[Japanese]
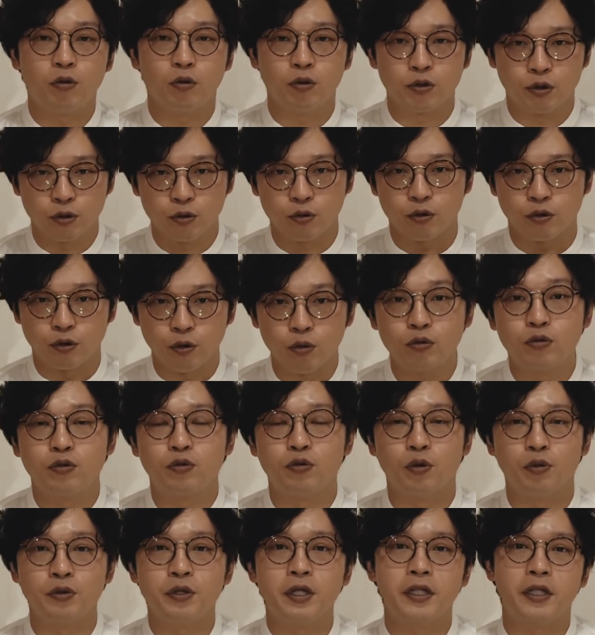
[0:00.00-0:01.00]
こう、ちょっと
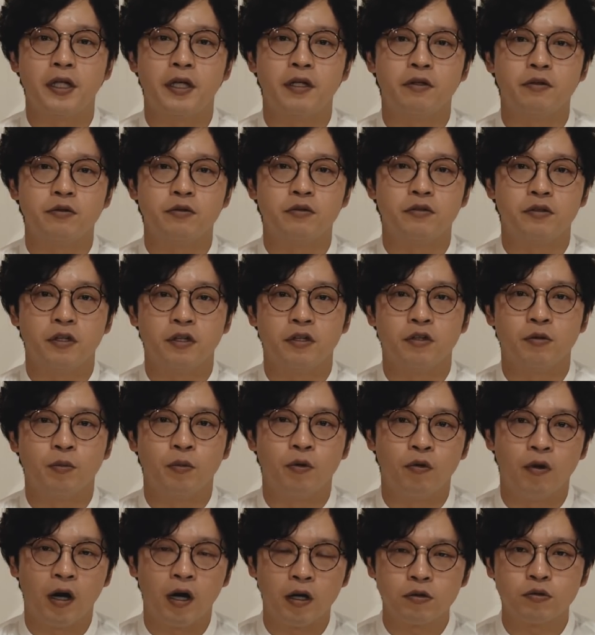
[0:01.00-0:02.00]
ショックを受けているっていうの
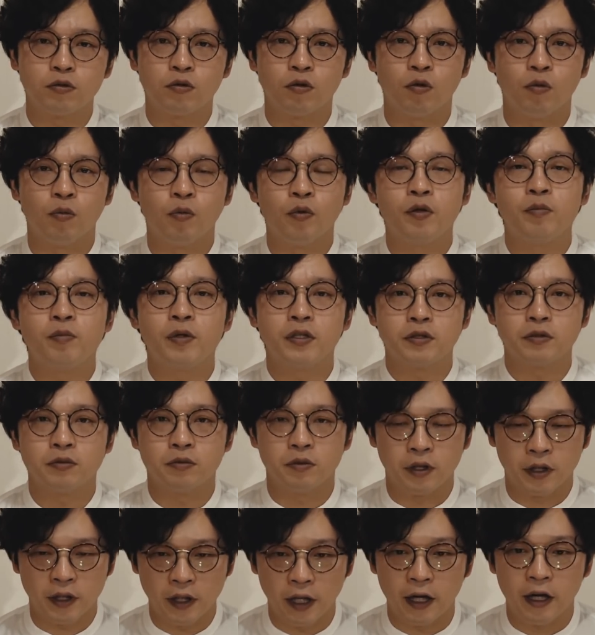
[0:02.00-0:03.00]
もあると思います
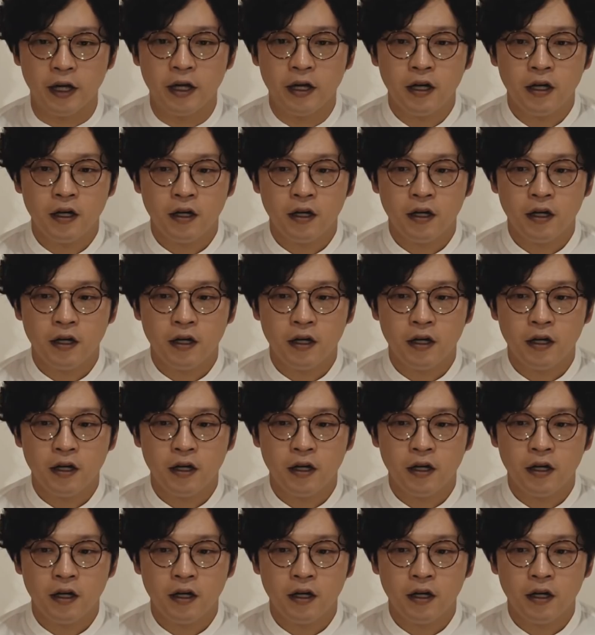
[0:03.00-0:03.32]
のでね、